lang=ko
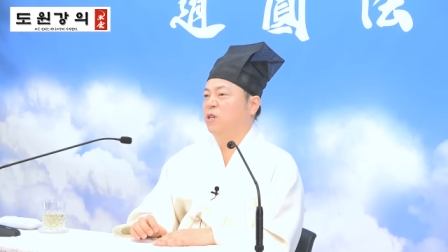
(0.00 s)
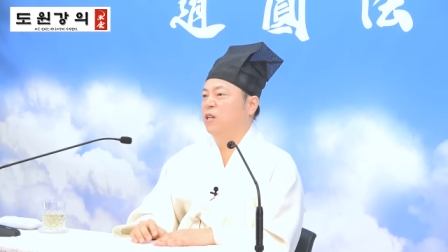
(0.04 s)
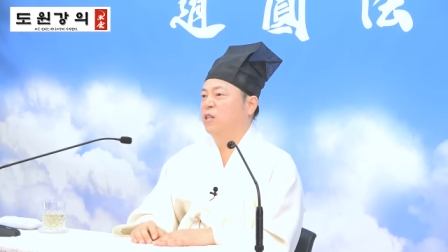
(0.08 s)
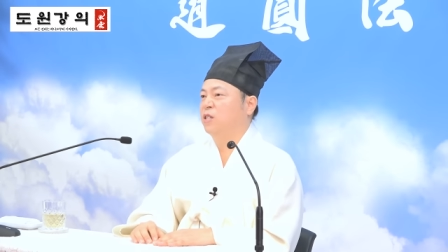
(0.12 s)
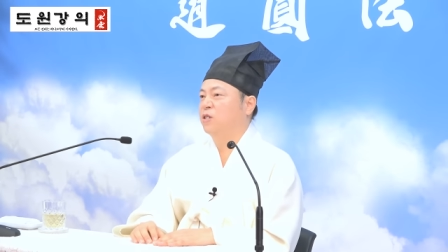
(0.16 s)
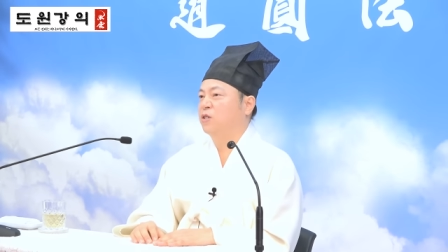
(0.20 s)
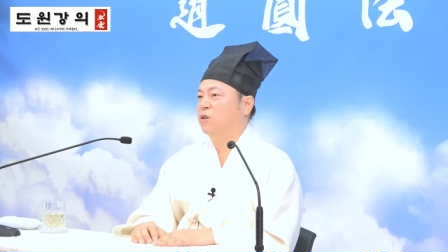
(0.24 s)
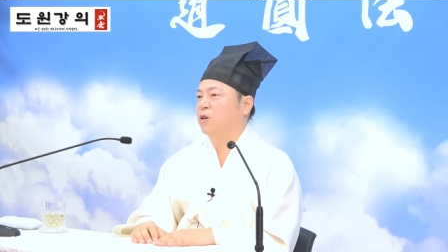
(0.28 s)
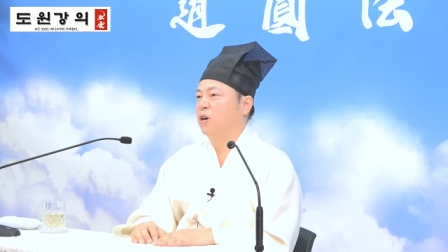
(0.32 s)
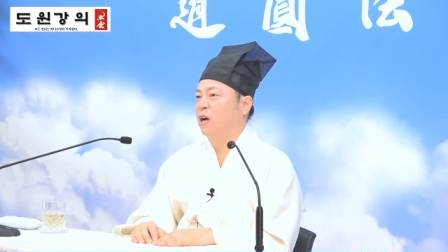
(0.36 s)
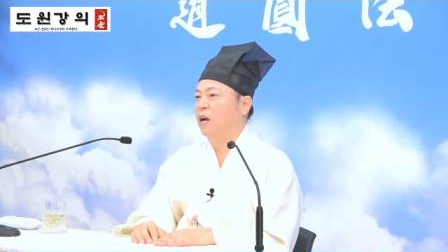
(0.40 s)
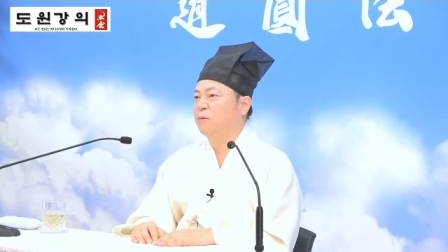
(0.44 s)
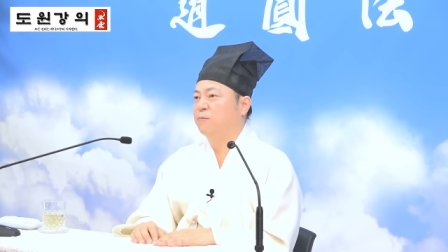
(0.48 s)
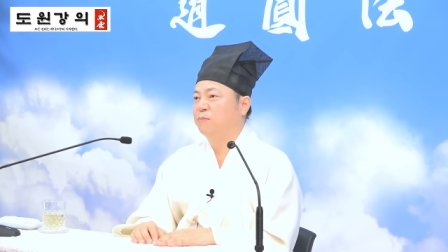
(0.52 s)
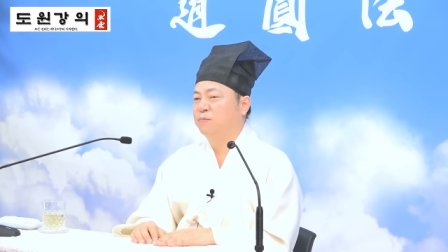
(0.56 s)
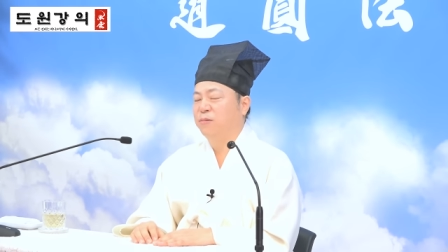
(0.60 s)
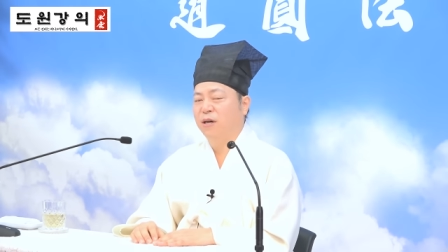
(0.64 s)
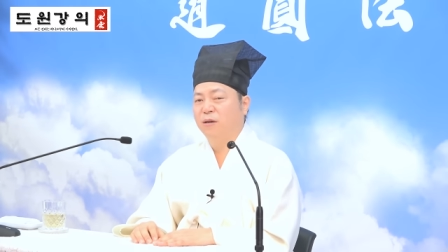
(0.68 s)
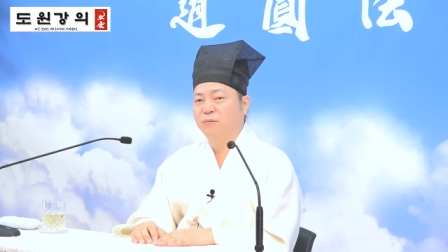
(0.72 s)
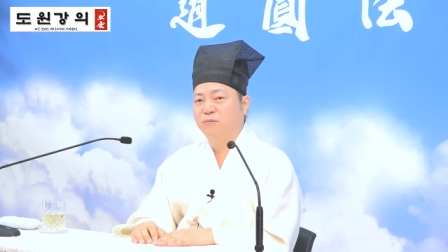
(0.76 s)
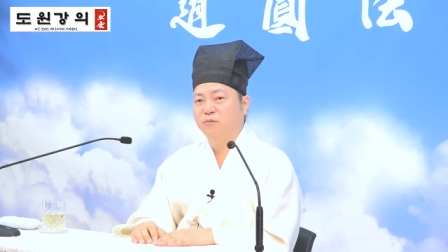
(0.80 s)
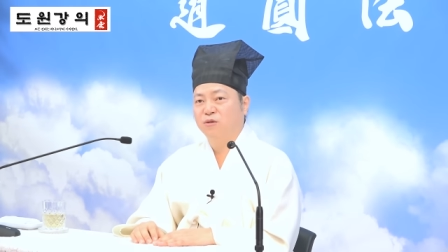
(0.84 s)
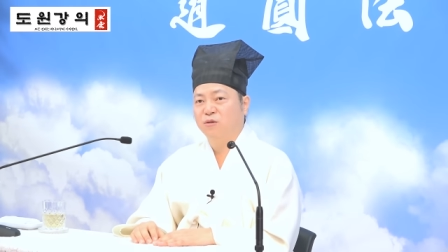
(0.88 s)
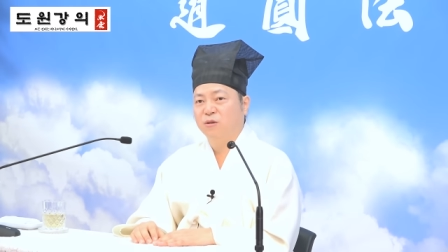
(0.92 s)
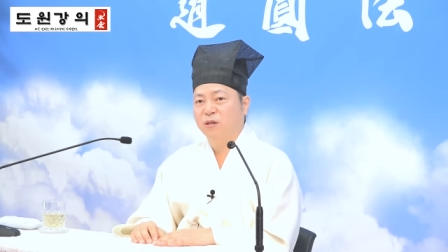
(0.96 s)
예를 들어
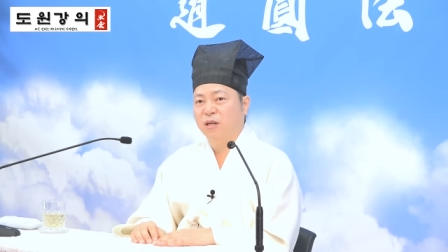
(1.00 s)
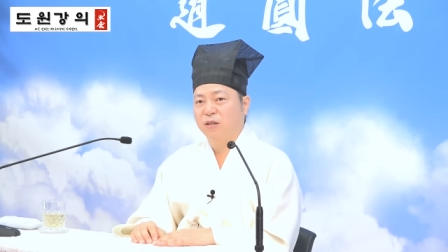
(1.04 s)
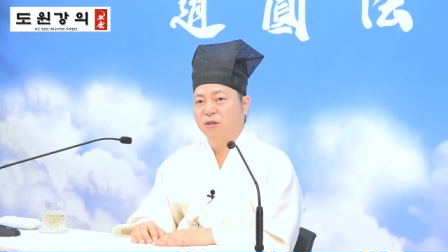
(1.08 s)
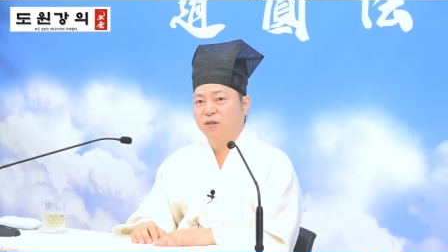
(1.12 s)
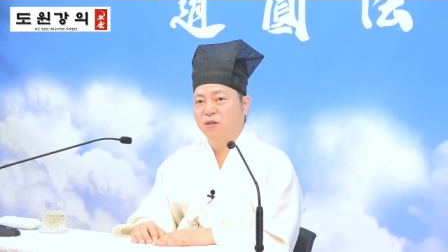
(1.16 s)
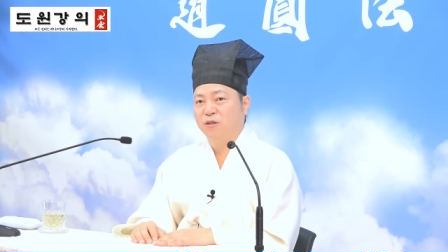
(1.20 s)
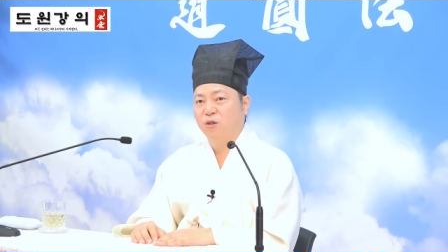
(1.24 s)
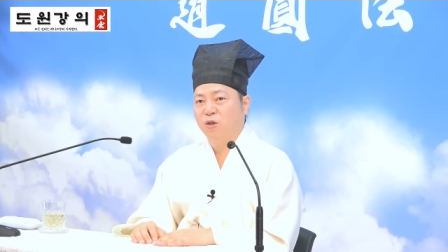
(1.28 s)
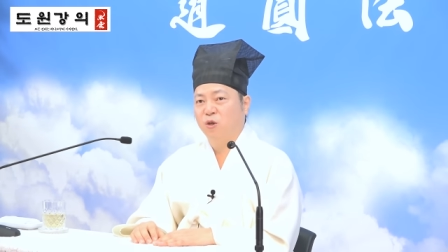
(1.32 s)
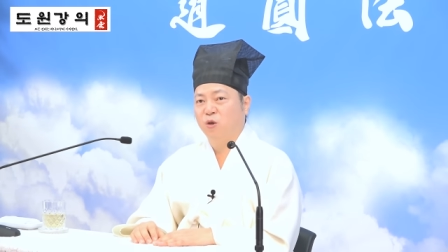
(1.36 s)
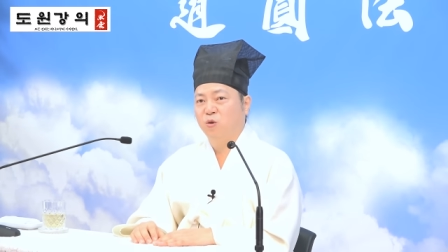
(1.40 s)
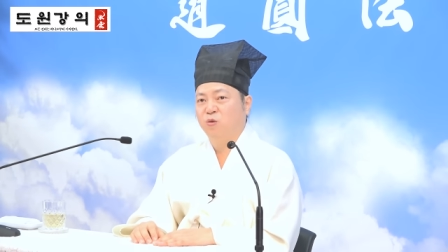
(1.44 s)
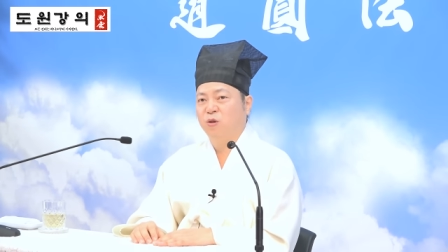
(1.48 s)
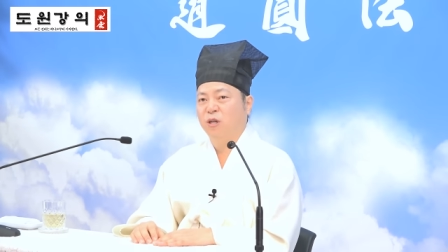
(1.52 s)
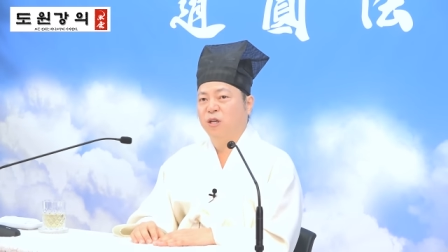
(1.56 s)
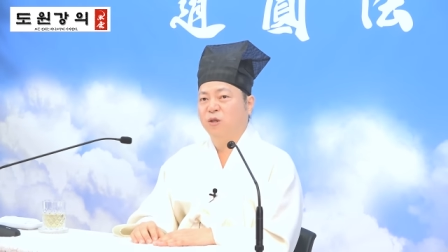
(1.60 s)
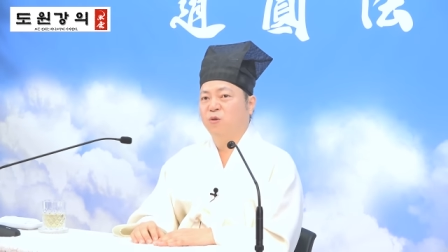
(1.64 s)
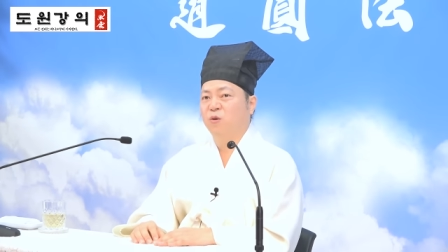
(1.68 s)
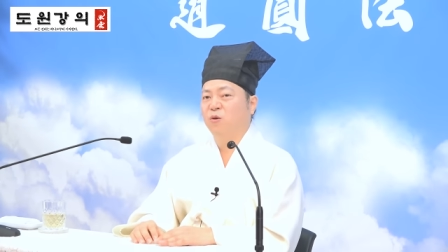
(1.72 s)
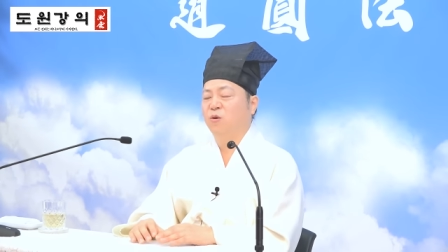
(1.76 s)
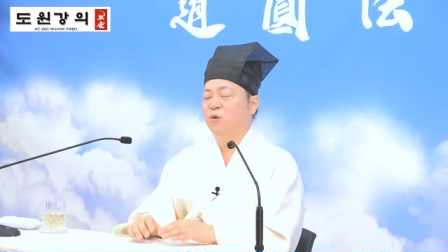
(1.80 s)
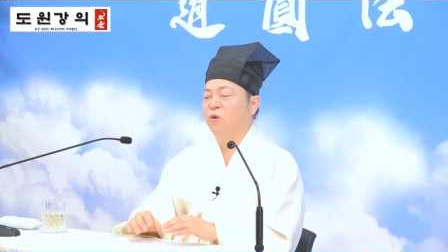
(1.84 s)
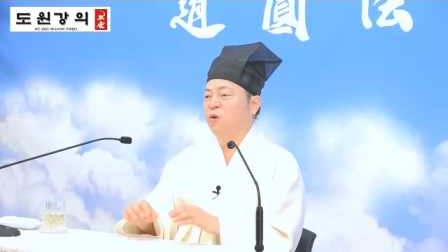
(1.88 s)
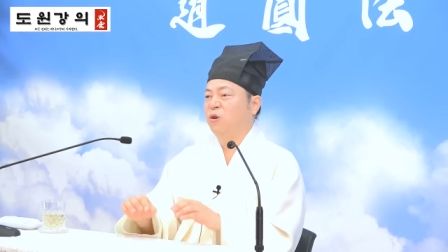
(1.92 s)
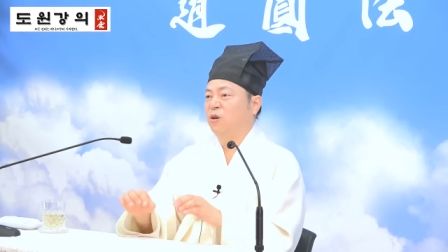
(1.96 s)
안방문 같은
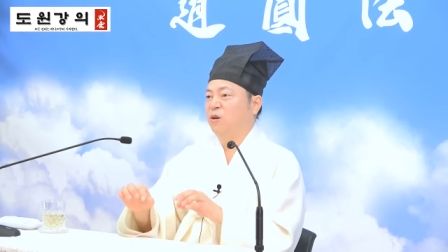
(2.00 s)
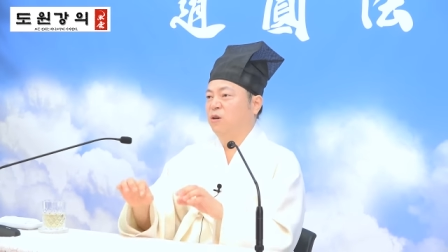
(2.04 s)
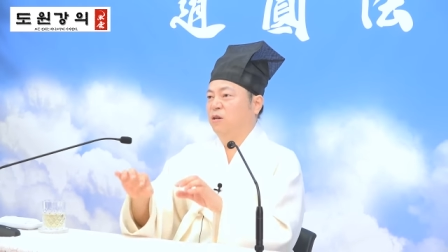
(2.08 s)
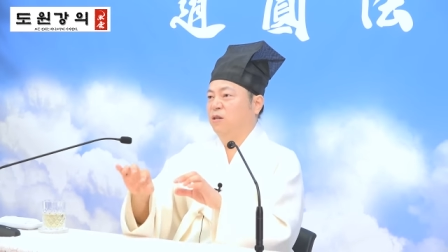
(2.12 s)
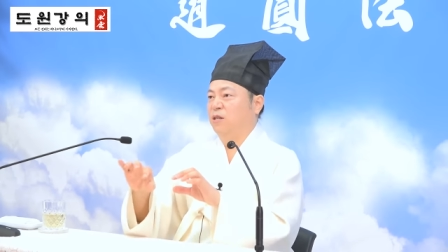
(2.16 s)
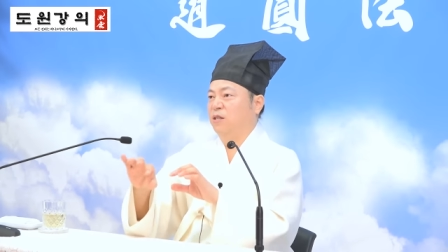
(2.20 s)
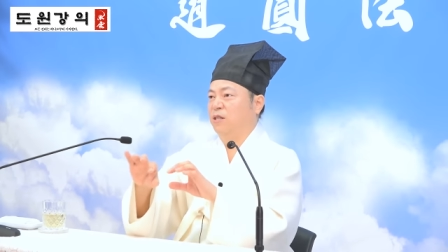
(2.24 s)
경우에도